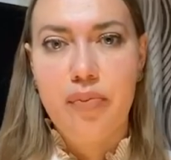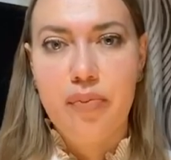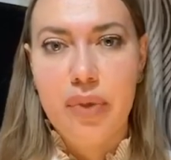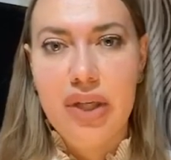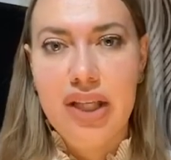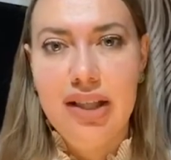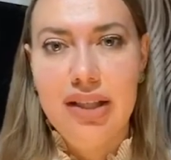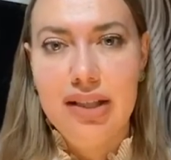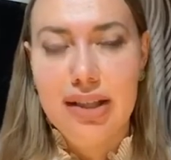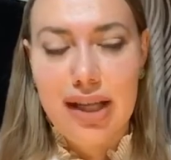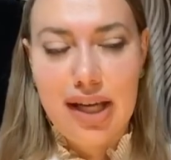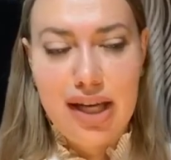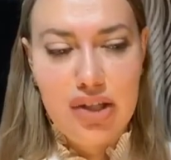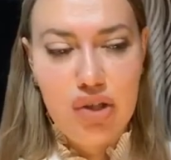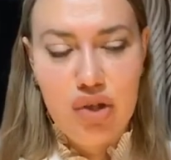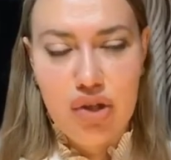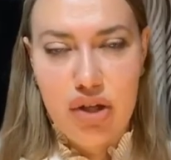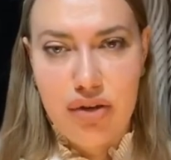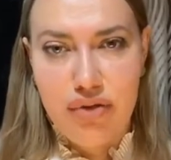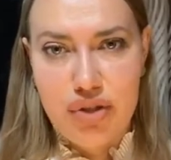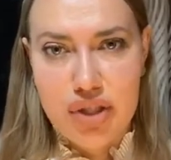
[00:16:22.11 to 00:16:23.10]

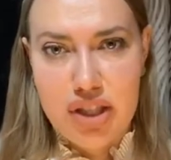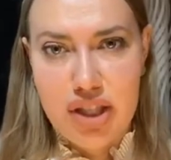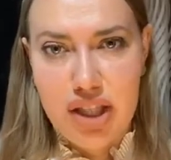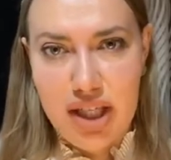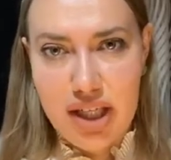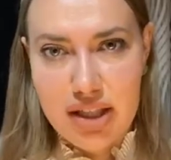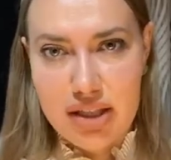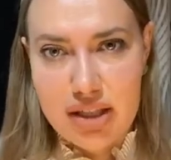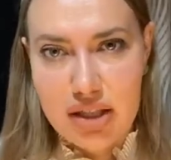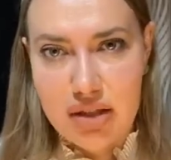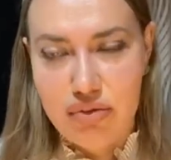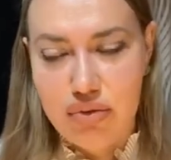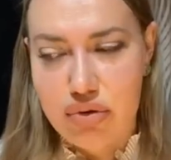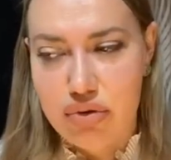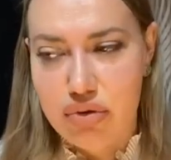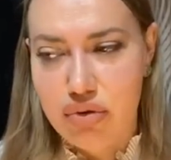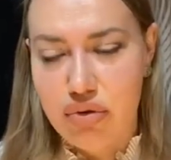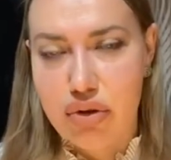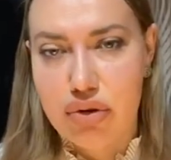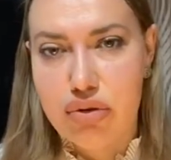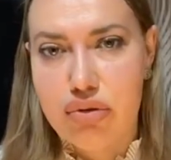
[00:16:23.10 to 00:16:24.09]
Иначе австрийцы
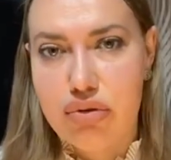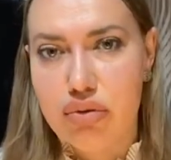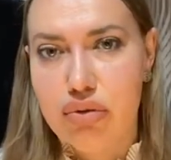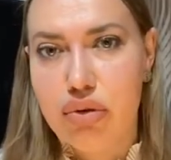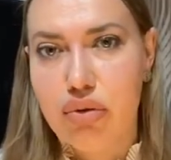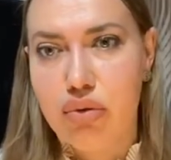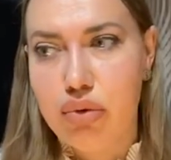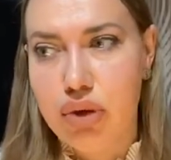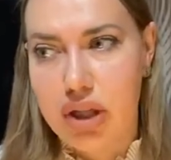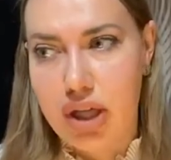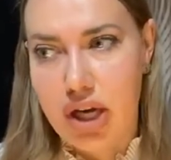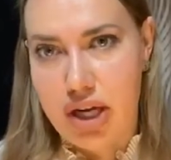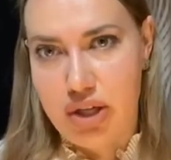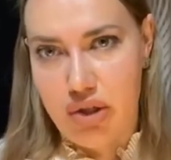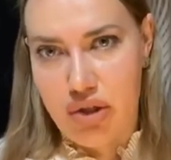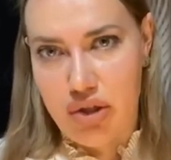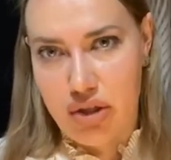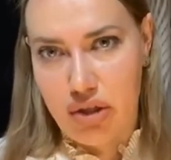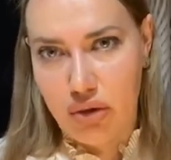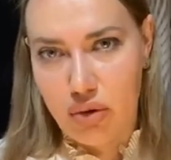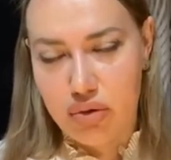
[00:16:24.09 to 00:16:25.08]
все отсюда утащат.